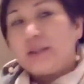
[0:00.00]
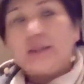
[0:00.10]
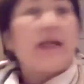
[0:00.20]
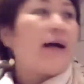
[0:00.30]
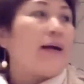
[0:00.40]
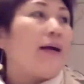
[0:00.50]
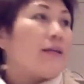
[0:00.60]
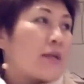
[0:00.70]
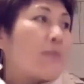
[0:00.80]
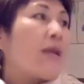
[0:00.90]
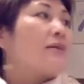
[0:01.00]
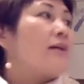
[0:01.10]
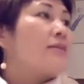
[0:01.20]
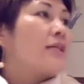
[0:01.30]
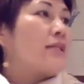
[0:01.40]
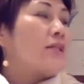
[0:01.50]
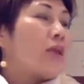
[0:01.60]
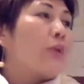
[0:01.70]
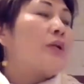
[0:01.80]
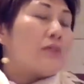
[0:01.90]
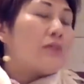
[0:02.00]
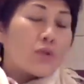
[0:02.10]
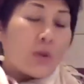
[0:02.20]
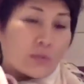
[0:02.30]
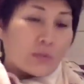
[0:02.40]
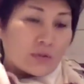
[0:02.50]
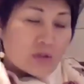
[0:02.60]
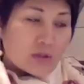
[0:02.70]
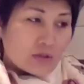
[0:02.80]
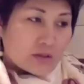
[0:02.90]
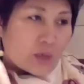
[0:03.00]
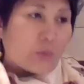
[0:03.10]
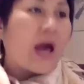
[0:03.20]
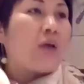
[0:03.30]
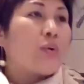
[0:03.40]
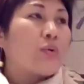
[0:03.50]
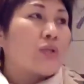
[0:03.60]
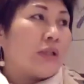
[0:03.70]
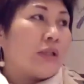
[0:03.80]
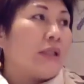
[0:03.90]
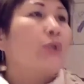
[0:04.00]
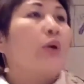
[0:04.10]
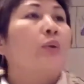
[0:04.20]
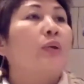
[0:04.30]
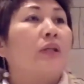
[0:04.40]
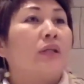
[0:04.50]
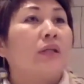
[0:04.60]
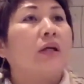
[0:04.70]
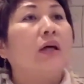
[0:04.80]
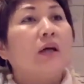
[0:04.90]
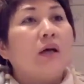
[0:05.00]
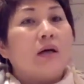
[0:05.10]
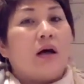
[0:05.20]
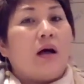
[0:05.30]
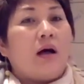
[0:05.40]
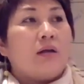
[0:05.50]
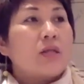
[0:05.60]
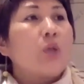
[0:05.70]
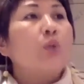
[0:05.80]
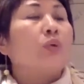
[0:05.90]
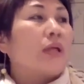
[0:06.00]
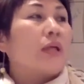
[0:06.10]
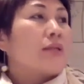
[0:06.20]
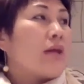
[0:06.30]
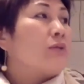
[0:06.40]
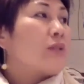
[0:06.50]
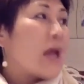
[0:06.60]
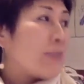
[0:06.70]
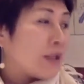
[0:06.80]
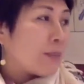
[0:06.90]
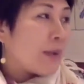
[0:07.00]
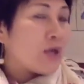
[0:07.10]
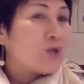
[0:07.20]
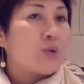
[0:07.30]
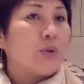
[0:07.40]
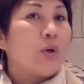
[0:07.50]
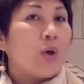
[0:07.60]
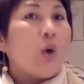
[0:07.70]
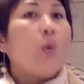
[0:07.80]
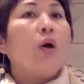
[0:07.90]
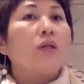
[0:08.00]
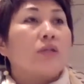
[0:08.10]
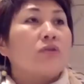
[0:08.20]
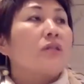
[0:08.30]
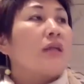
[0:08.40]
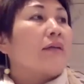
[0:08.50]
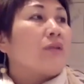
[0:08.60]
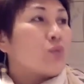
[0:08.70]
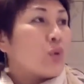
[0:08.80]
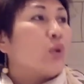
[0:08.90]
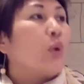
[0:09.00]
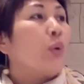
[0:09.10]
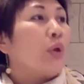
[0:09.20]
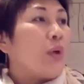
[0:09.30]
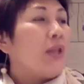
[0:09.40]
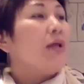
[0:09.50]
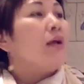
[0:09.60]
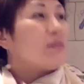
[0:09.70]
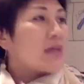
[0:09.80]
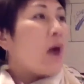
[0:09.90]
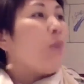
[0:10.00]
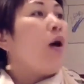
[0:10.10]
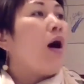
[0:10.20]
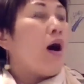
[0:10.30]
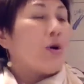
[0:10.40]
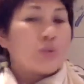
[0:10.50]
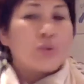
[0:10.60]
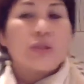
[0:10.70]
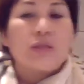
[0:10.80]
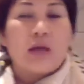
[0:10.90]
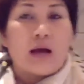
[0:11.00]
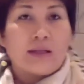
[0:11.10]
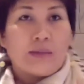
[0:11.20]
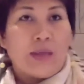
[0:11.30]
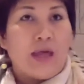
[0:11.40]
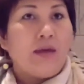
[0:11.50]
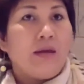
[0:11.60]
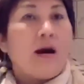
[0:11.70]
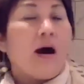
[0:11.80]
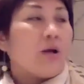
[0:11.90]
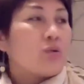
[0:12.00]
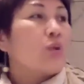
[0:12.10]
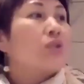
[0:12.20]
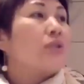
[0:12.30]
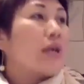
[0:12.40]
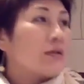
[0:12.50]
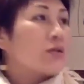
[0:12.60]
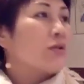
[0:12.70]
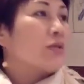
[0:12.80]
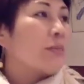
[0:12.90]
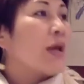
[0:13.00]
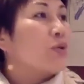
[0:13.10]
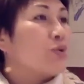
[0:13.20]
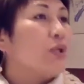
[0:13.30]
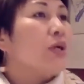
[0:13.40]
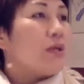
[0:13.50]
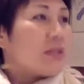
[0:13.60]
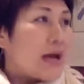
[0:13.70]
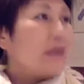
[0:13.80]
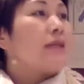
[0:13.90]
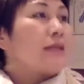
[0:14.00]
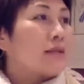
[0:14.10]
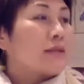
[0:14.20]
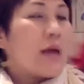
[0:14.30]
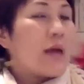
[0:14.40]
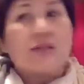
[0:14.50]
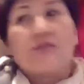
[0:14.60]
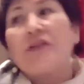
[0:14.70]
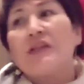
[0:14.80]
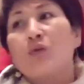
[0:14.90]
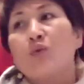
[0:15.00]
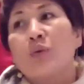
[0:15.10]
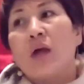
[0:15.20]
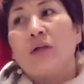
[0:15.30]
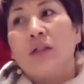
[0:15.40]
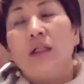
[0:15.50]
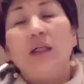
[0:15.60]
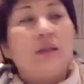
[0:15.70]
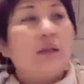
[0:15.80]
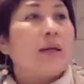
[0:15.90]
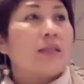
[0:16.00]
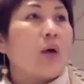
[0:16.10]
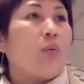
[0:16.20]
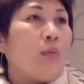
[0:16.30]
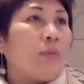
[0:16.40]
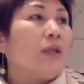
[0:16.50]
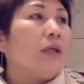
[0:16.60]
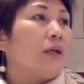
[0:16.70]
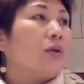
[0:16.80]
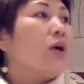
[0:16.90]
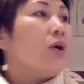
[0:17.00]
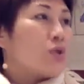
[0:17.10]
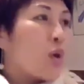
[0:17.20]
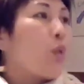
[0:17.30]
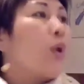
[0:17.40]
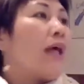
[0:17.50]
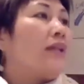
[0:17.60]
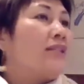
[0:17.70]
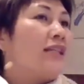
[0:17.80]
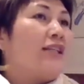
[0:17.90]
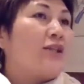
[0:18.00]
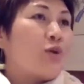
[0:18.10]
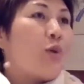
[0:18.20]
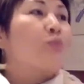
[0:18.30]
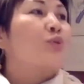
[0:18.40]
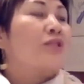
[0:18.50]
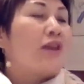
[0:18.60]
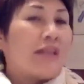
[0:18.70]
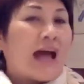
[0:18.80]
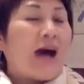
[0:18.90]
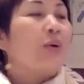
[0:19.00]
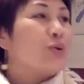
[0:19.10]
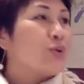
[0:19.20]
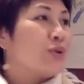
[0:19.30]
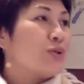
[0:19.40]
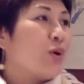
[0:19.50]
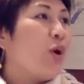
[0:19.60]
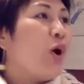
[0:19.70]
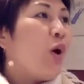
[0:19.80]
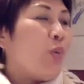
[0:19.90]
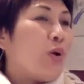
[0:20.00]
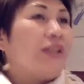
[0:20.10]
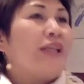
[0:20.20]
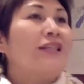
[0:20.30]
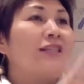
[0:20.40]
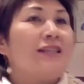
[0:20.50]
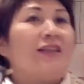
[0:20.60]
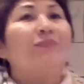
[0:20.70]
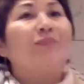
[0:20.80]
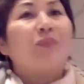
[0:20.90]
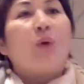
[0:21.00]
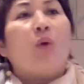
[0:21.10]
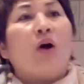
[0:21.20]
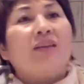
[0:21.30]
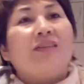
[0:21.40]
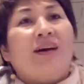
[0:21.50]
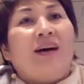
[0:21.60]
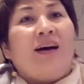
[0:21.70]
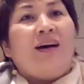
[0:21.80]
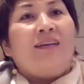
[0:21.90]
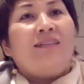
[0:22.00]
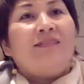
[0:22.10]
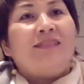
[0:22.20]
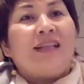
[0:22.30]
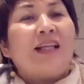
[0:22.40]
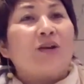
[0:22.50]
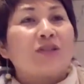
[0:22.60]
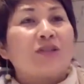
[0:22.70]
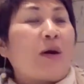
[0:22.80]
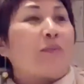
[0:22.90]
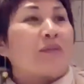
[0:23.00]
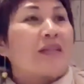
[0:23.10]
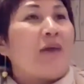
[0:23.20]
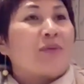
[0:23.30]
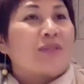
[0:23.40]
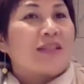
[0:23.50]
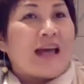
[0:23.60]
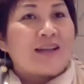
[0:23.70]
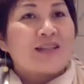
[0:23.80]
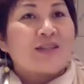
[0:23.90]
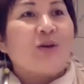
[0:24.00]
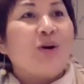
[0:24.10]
那怎么样让这些人认成为爱用者呢？你团队的一个呃深度的一个产产品的培训，或者就是让你所有的会员掌握好去市场里面哈做市场的时候，怎么样去讲解这个产品是非常重要的。那么在我们的走过来的经历的时候，我们最早拿回去的时候，我第一次我呃李老师帮我们加盟进来的时候。